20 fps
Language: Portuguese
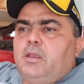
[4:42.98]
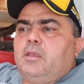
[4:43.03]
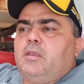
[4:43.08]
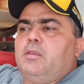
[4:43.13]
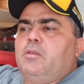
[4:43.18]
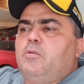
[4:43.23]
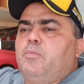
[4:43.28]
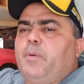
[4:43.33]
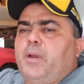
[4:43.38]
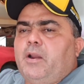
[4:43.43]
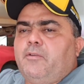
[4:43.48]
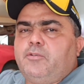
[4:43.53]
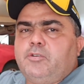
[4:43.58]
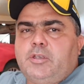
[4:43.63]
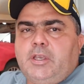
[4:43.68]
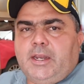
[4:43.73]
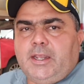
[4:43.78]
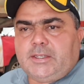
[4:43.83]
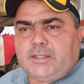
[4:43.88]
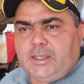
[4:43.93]
e o
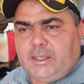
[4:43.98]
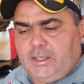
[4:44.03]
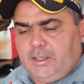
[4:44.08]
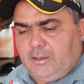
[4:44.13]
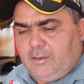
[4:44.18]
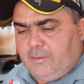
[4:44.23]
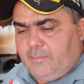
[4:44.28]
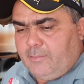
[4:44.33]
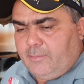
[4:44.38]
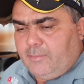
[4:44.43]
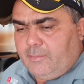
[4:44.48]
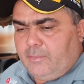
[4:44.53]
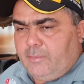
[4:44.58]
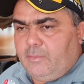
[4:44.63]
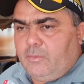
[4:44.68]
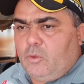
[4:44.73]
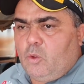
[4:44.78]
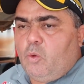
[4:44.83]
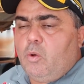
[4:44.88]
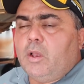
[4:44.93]
parafuso queria sair.
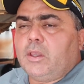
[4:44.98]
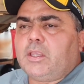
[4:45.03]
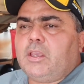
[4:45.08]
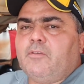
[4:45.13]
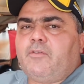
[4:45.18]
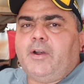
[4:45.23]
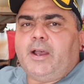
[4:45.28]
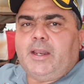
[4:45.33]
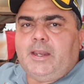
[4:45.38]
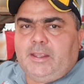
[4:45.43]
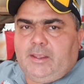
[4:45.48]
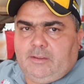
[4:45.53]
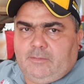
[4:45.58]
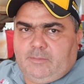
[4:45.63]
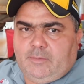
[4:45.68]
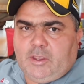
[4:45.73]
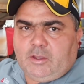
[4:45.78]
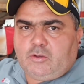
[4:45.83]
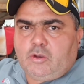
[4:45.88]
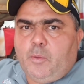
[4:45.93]
Quanto que vale,
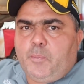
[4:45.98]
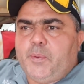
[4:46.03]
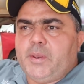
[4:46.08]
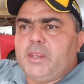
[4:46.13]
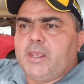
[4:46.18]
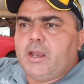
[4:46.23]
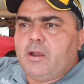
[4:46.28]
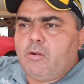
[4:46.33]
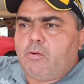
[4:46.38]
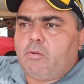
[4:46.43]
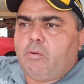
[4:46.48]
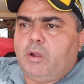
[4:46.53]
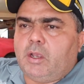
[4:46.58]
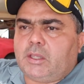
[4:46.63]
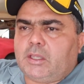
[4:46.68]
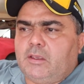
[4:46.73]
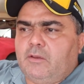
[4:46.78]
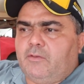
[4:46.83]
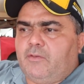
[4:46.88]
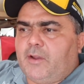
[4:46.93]
na sua opinião,
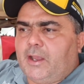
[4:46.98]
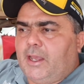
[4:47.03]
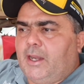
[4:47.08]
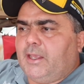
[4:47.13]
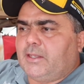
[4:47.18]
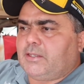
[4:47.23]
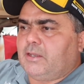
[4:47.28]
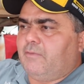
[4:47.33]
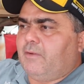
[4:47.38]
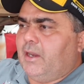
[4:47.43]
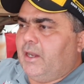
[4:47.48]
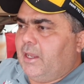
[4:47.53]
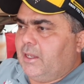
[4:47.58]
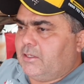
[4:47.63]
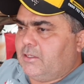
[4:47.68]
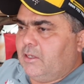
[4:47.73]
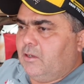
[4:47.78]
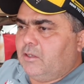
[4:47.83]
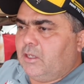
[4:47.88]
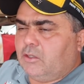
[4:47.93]
quanto que vale essa
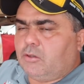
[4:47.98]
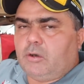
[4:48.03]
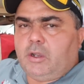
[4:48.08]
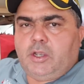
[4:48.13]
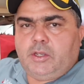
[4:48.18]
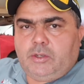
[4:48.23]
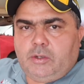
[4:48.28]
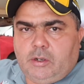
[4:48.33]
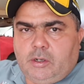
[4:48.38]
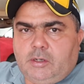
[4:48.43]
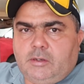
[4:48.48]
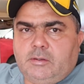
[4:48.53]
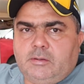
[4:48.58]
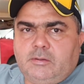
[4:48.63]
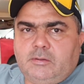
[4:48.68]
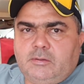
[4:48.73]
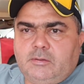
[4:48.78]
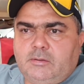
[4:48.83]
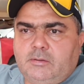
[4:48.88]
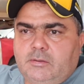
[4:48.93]
avaliação na troca de óleo?
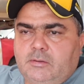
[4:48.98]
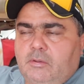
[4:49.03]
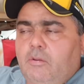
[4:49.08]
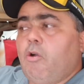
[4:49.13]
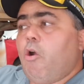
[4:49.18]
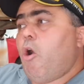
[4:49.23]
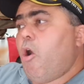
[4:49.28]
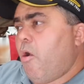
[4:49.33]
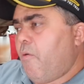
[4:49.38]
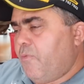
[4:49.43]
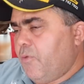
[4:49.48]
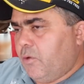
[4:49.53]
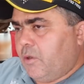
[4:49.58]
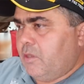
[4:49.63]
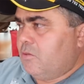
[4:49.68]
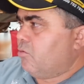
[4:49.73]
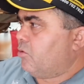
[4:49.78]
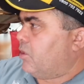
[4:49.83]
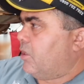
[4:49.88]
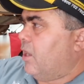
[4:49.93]
Óbvio
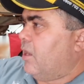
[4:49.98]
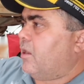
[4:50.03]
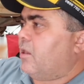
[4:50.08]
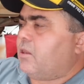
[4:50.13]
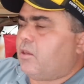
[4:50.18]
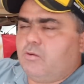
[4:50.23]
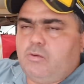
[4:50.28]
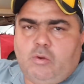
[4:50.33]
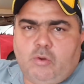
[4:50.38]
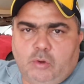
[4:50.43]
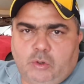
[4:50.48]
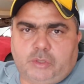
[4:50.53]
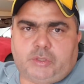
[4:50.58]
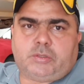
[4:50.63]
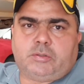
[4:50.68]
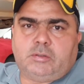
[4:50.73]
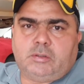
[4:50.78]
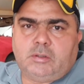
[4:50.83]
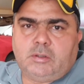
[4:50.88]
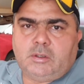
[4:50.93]
que não tem, que ter um
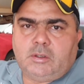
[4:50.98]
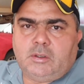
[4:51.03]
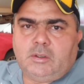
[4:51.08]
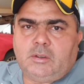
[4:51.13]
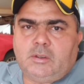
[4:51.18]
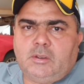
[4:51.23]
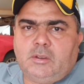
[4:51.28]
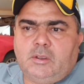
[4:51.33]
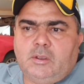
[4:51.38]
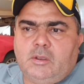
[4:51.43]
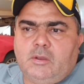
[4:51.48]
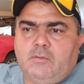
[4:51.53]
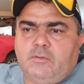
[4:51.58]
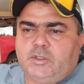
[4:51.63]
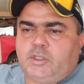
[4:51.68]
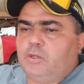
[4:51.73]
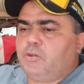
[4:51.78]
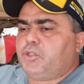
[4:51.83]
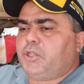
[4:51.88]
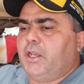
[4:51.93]
custo.
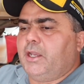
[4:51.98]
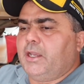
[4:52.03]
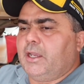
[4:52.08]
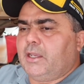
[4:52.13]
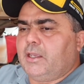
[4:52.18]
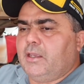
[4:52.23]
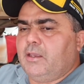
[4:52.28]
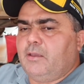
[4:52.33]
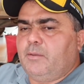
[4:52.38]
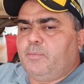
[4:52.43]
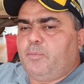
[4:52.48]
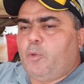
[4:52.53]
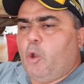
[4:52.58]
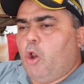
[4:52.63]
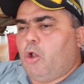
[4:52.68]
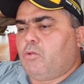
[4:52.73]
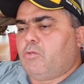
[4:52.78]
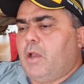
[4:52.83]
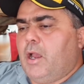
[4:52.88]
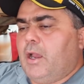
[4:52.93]
Você não chega aqui,
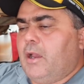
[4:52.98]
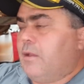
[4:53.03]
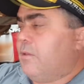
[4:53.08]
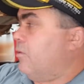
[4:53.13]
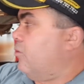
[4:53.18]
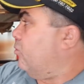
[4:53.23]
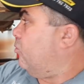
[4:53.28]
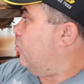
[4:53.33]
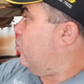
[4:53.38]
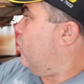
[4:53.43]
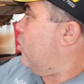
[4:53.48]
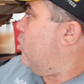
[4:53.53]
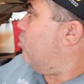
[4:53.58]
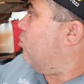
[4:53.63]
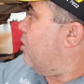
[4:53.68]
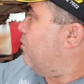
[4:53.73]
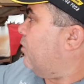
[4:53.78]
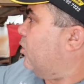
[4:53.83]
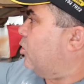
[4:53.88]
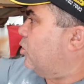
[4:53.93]
coloca no, no
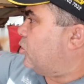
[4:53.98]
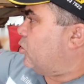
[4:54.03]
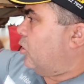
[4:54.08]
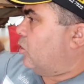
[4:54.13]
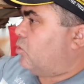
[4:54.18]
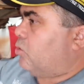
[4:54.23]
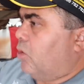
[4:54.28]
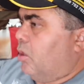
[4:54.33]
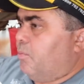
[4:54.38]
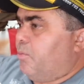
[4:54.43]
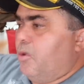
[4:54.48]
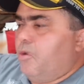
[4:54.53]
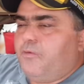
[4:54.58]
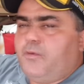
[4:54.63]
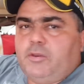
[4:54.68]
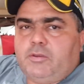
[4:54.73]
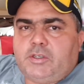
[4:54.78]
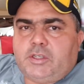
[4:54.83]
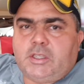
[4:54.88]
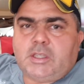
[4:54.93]
elevador, solta o óleo, põe um
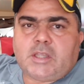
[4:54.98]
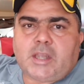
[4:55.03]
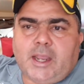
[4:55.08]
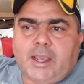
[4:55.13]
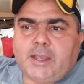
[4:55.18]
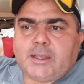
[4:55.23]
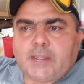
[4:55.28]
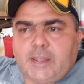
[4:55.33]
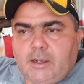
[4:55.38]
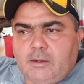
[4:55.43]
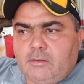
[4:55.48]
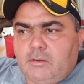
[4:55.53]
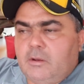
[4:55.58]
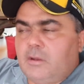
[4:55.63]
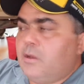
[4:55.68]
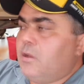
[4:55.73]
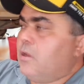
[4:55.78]
filtro e te entrega. Não.